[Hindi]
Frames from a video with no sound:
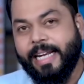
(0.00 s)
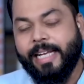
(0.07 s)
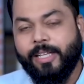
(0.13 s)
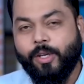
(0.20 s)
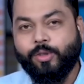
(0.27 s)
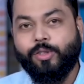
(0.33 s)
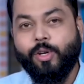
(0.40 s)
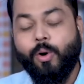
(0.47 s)
ही नहीं
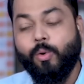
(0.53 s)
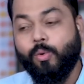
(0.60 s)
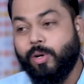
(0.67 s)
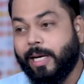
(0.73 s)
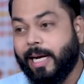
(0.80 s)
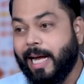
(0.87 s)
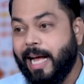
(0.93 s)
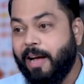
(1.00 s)
दोस्तों
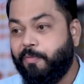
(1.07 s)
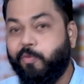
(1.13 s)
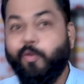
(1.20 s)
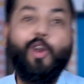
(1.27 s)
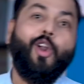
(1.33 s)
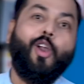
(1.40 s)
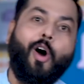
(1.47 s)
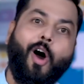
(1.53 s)
उनका
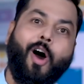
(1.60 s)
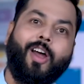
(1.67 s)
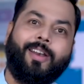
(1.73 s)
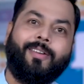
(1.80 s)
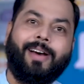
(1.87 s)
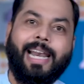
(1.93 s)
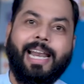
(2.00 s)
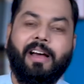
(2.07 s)
फुल
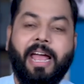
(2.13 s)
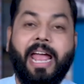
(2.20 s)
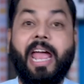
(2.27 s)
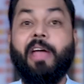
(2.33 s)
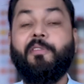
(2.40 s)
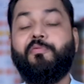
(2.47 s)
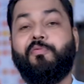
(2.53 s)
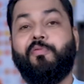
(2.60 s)
ऑन वाला
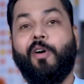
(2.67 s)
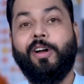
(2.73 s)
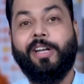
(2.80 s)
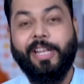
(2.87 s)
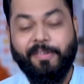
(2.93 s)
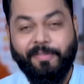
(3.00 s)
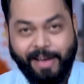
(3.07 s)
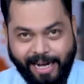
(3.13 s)

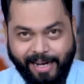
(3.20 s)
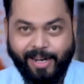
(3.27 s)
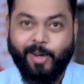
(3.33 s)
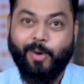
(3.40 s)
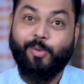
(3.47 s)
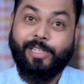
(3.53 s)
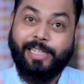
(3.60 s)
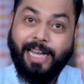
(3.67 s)
F41
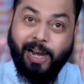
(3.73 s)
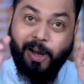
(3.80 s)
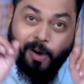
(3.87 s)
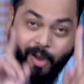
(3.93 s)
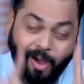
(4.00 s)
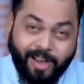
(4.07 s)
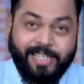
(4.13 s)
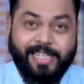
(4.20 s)
उसका
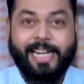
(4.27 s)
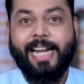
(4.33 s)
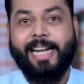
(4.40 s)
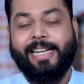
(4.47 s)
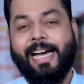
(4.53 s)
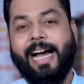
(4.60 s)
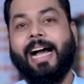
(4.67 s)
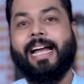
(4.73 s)
लॉन्च
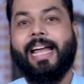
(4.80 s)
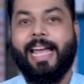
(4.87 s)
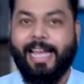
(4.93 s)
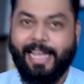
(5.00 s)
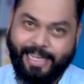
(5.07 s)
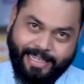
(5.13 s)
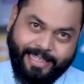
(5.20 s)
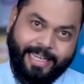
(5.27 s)
डेट आ गया
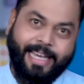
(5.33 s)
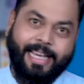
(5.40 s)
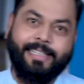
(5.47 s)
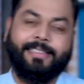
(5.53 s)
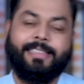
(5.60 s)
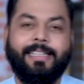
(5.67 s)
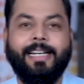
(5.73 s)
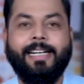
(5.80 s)
है
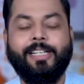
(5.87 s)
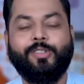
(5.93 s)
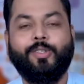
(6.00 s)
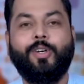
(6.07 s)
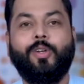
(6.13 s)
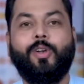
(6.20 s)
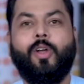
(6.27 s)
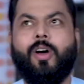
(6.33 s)
यस इट इज
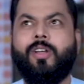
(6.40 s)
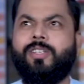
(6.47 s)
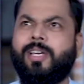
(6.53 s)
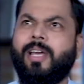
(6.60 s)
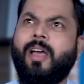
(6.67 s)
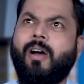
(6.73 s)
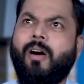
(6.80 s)
गोइंग टू लॉन्च